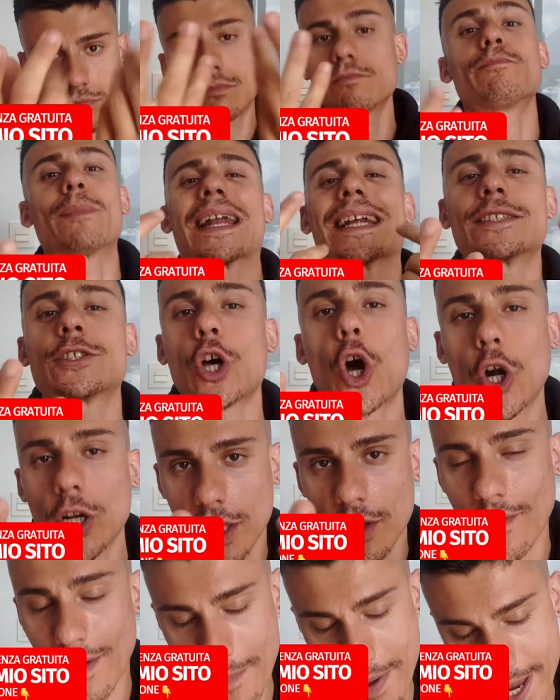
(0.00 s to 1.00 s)
per i soldi,
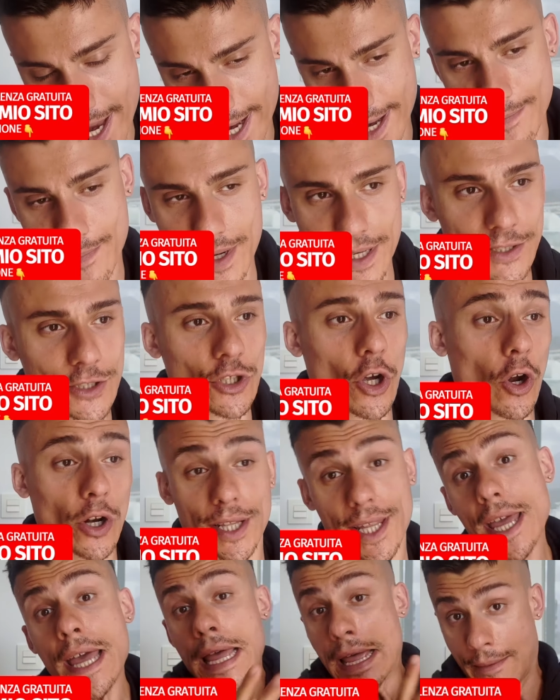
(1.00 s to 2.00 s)
va bene, per i
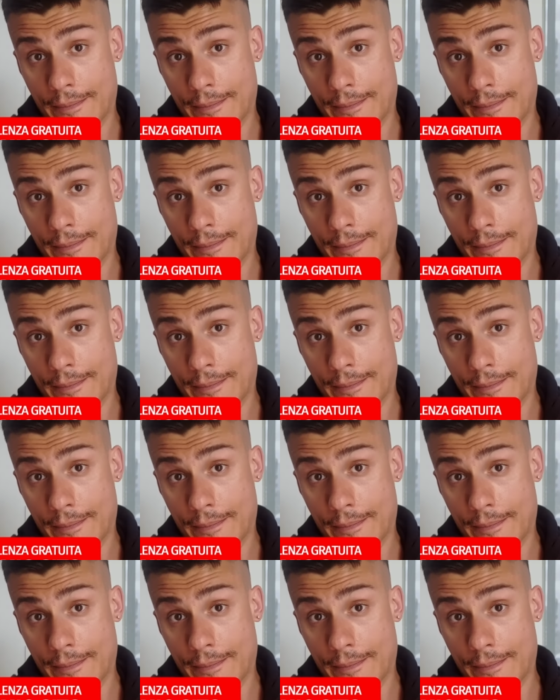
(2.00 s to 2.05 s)
soldi.